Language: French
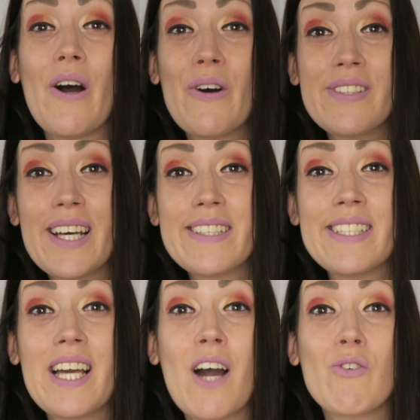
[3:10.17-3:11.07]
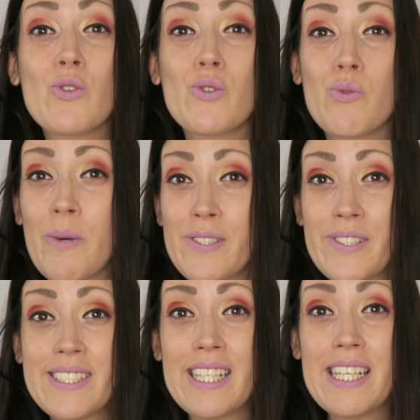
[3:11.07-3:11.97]
En dernier, avant de vous
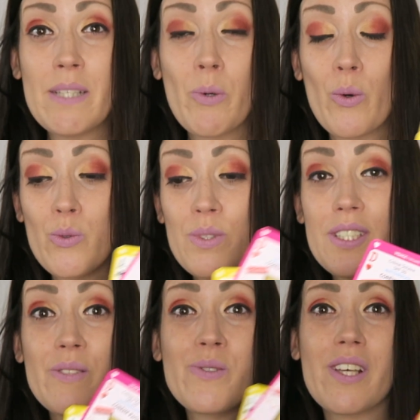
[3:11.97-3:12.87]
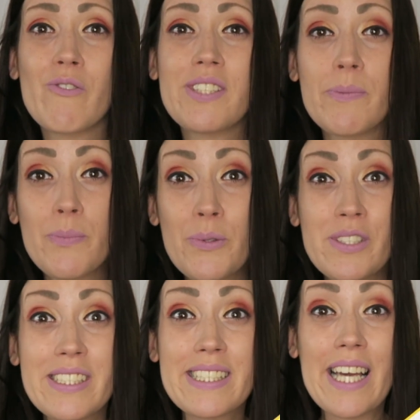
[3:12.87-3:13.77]
présenter les produits, nous avons des
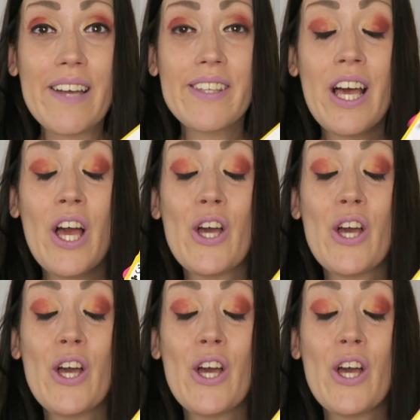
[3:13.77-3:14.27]
petites cartes.